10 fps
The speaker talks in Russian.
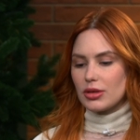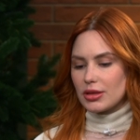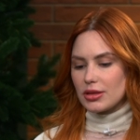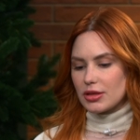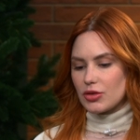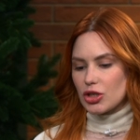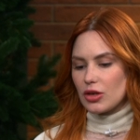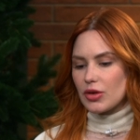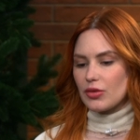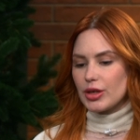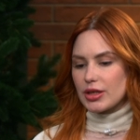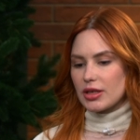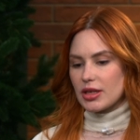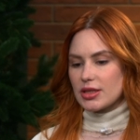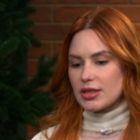это совершенно вырванные из
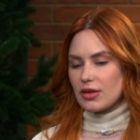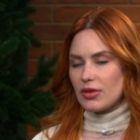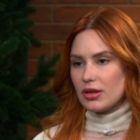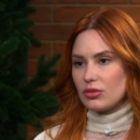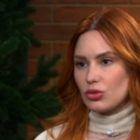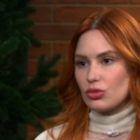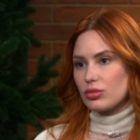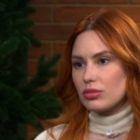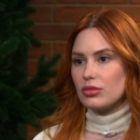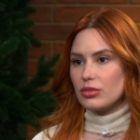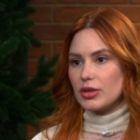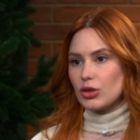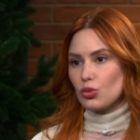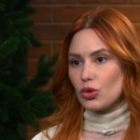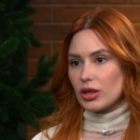контекста слова. Ну, я
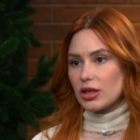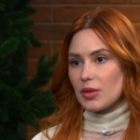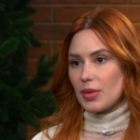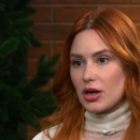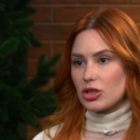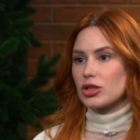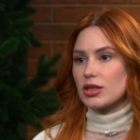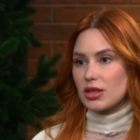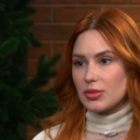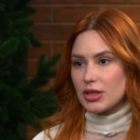думаю, она так и покажет на самом